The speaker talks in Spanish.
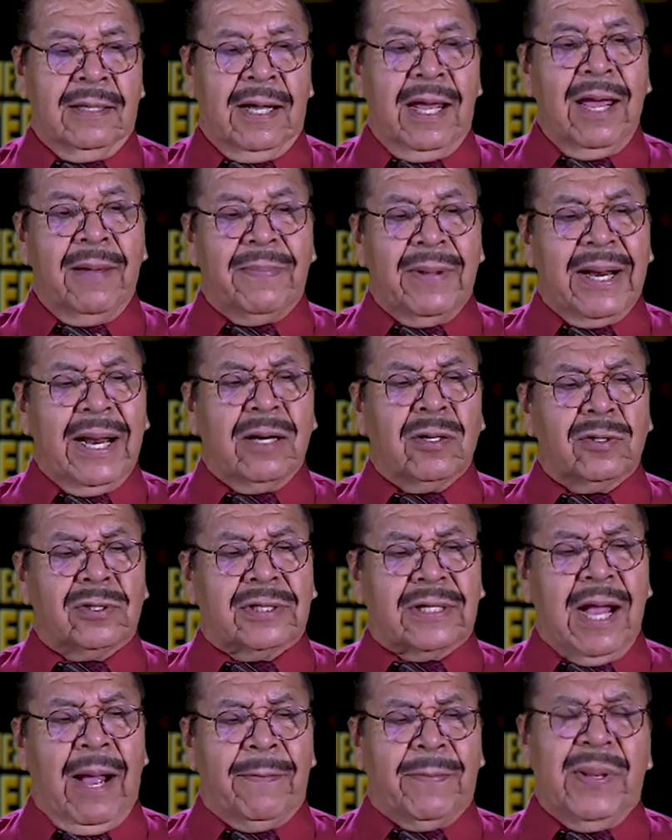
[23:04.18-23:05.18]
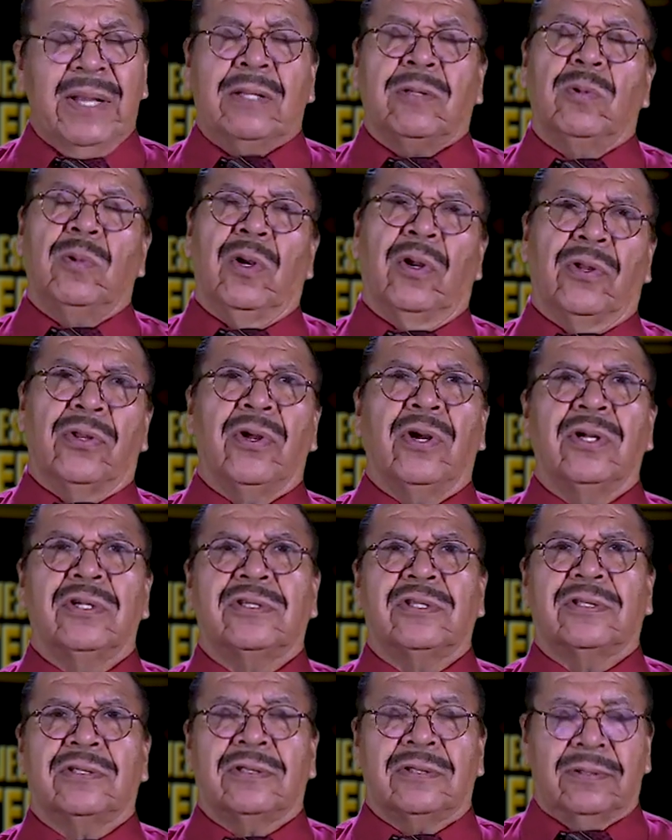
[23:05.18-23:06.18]
Hebreos capítulo
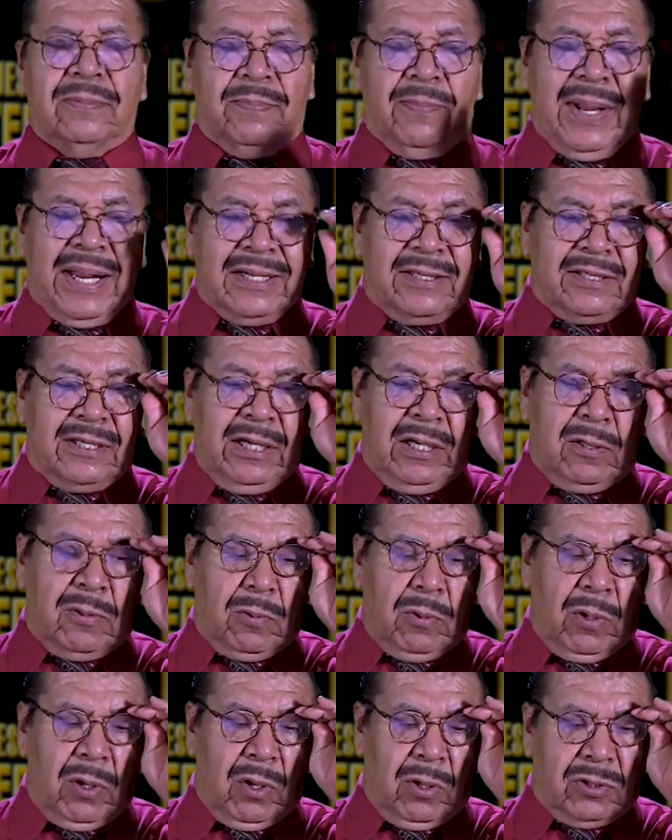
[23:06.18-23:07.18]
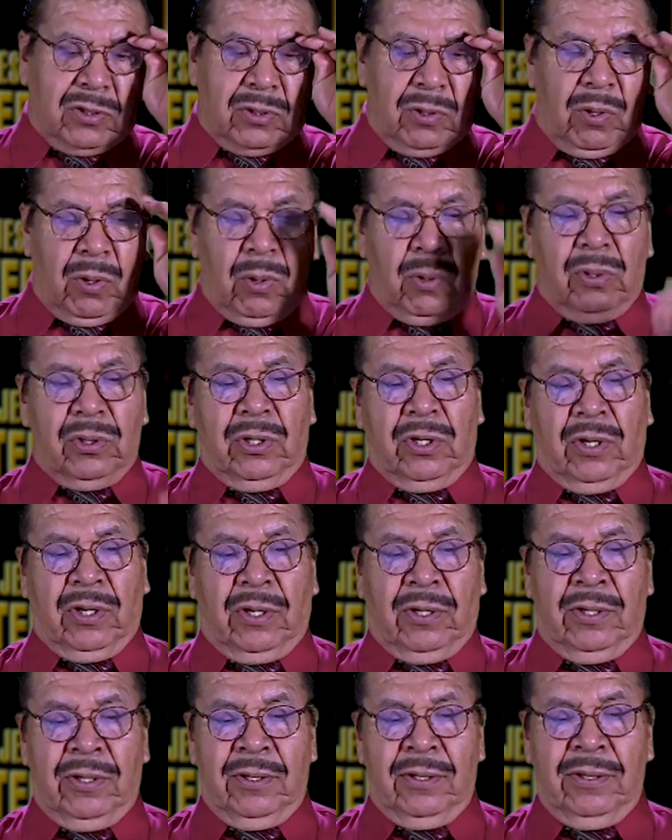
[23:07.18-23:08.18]
2, versículos
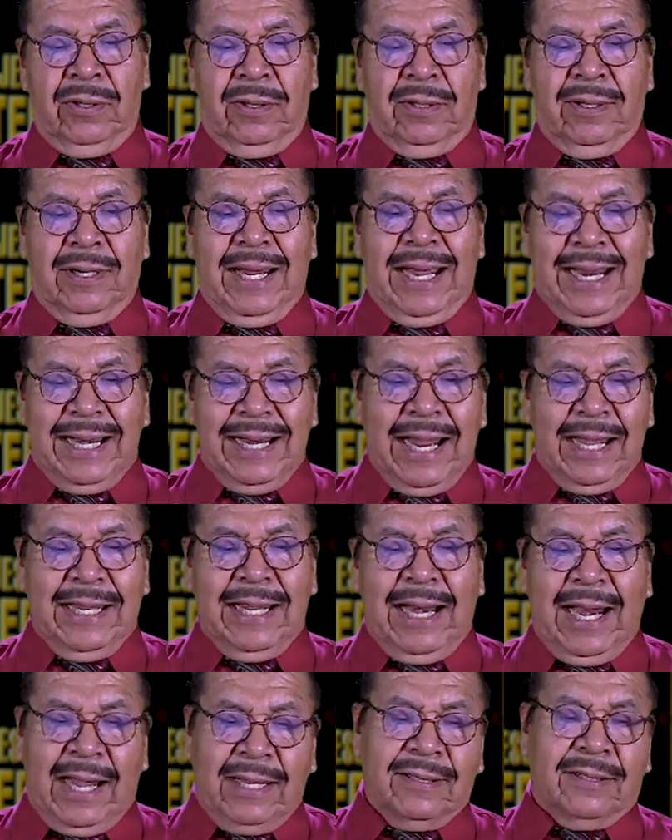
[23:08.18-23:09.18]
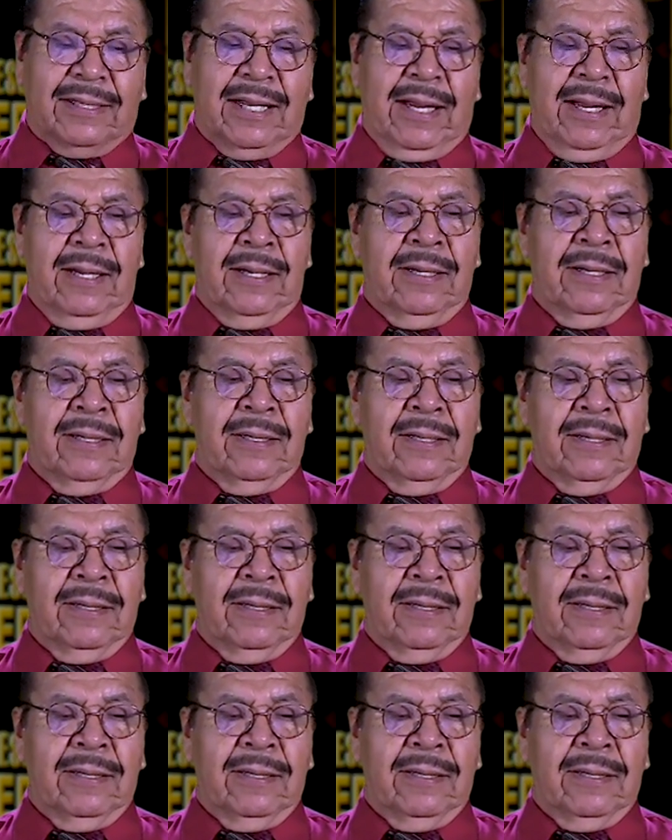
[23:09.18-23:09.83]
1 en adelante